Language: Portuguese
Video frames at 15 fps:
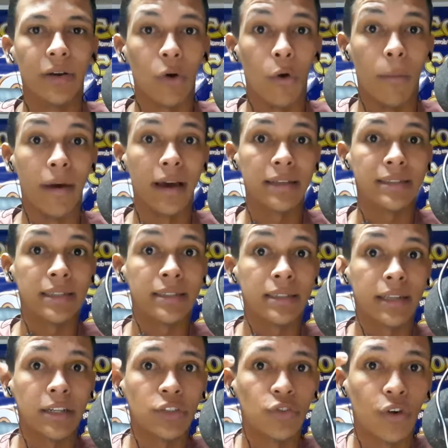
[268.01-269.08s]
Comece a se
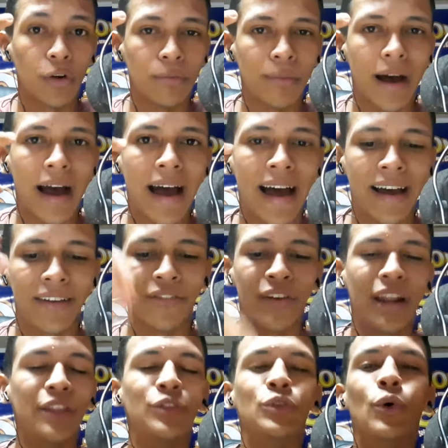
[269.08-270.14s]
transformar, a
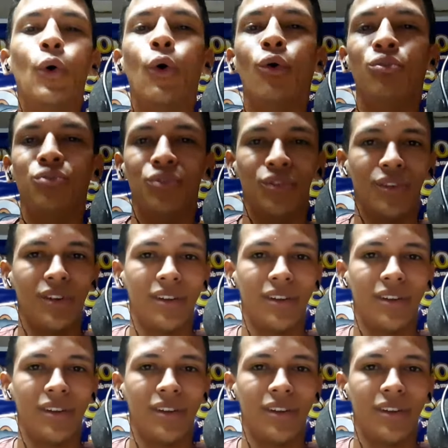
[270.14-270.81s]
virar novo.